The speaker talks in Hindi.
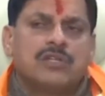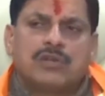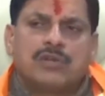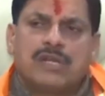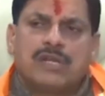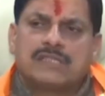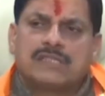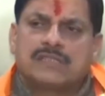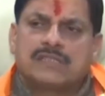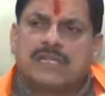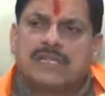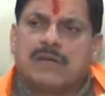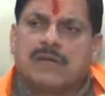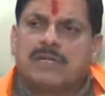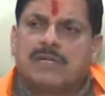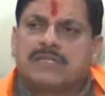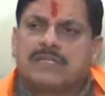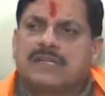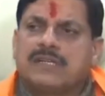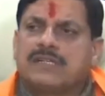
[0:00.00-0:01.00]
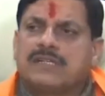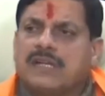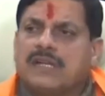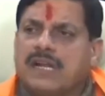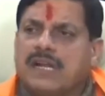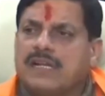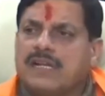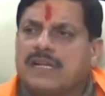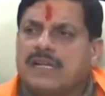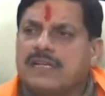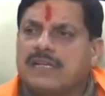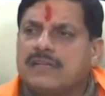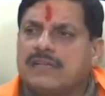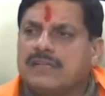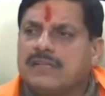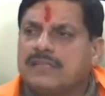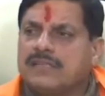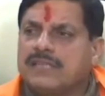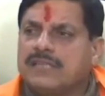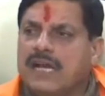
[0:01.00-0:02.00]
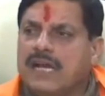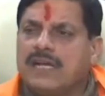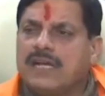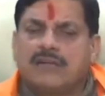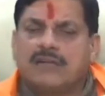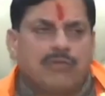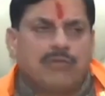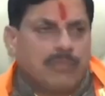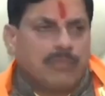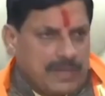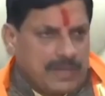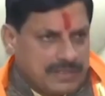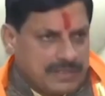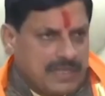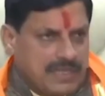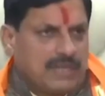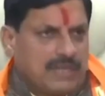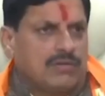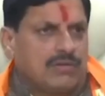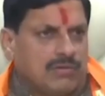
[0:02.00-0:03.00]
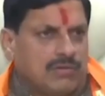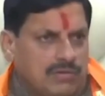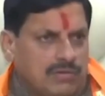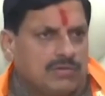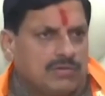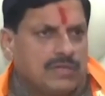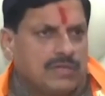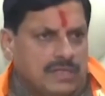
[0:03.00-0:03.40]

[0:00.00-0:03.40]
तो अलग से नामांतरण कराने के लिए जाए वो परेशान हो